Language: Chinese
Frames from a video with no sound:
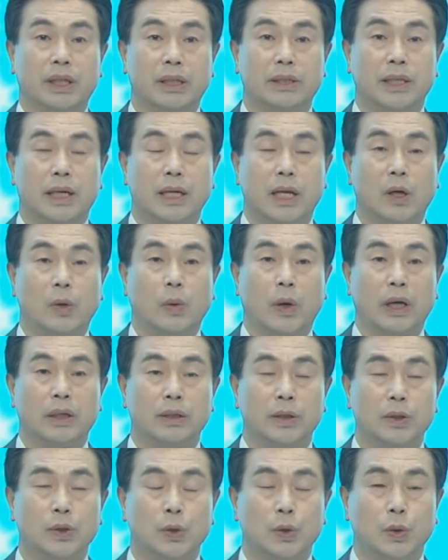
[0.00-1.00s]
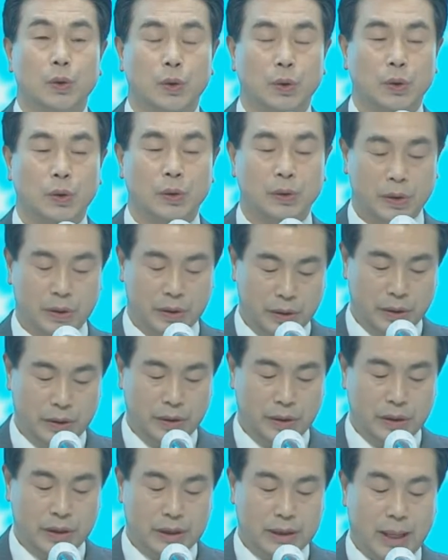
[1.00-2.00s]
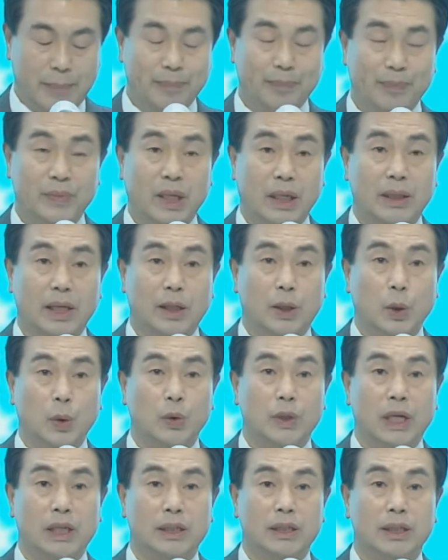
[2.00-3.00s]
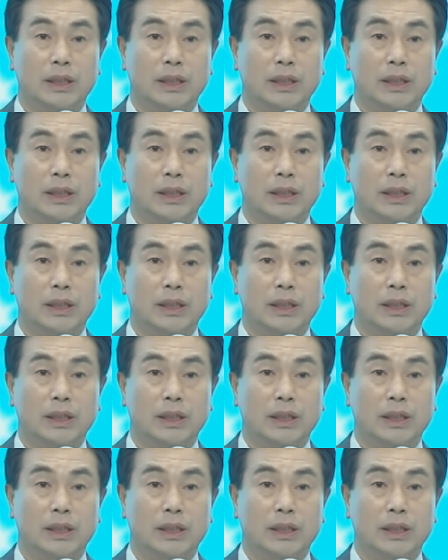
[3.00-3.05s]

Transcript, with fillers: 接下来由星光唱诗班通过视频献诗。